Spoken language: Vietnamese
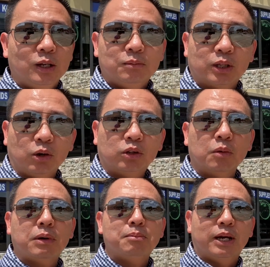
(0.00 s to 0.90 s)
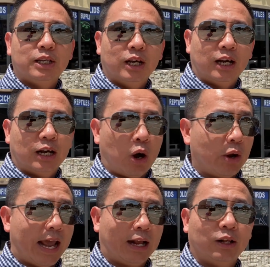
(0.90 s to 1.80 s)
mình thưởng thức bánh mì à, Hội
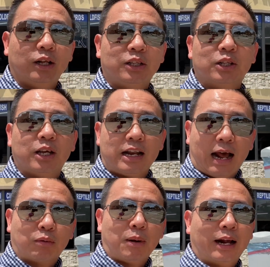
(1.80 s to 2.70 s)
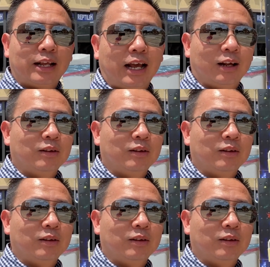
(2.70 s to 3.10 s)
An à, như thế nào các bạn nhé